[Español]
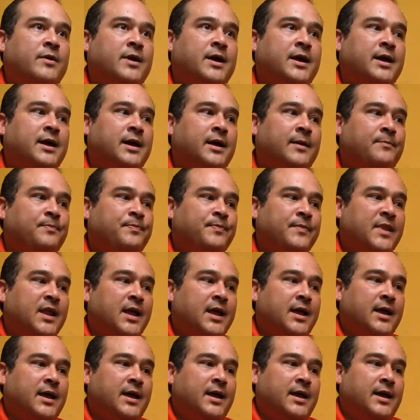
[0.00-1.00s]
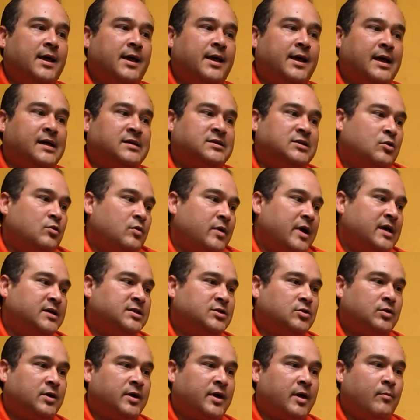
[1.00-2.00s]
que, que ha sido un
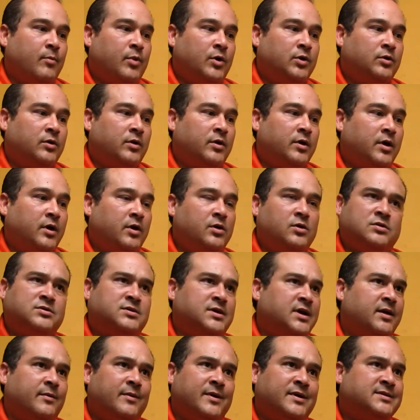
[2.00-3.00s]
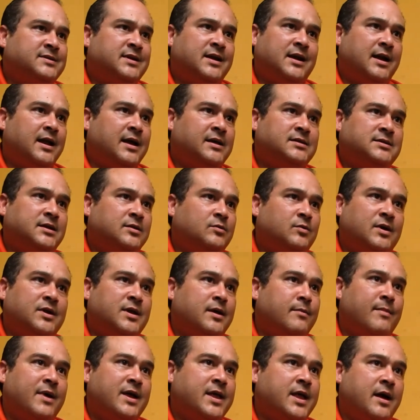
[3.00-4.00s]
éxito aquí en Puerto Rico y yo sé que va a ser el éxito
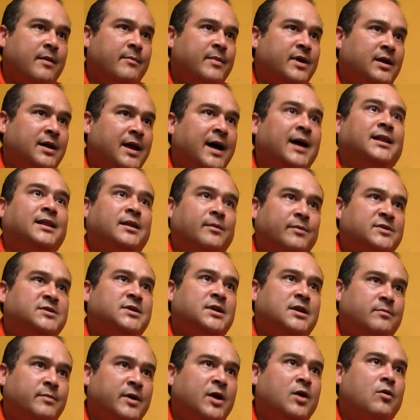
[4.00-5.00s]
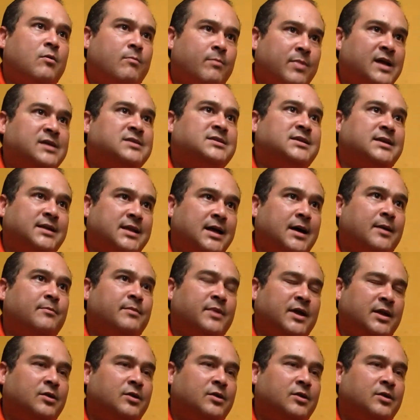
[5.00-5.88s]
allá en Miami. La gente va a salir bien complacida viendo